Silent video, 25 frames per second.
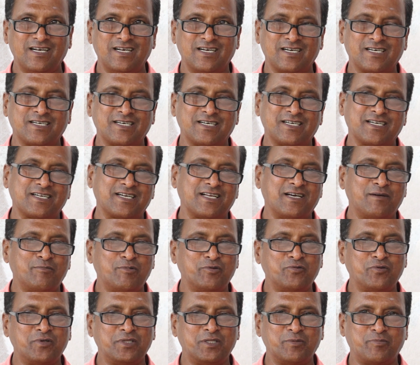అక్కడక్కడ
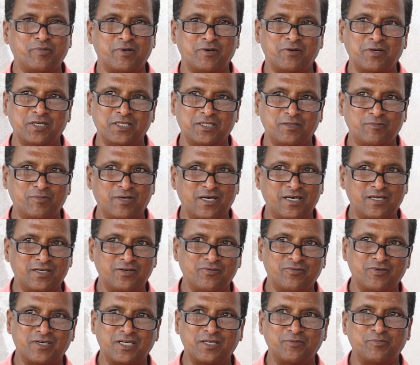అభివృద్ధి పనులు అయితే
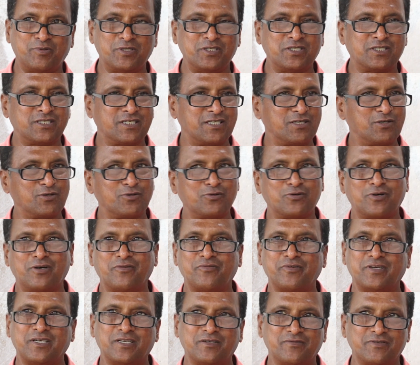బాగానే ఉండే పింఛన్లు
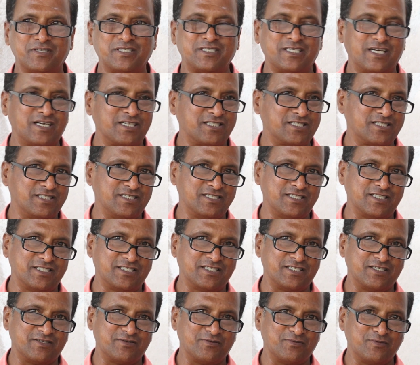అవి ఇవి శాంక్షన్
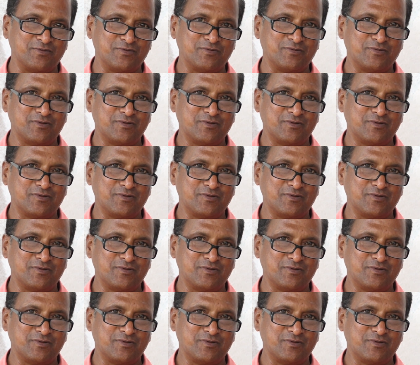చేసిండ్రు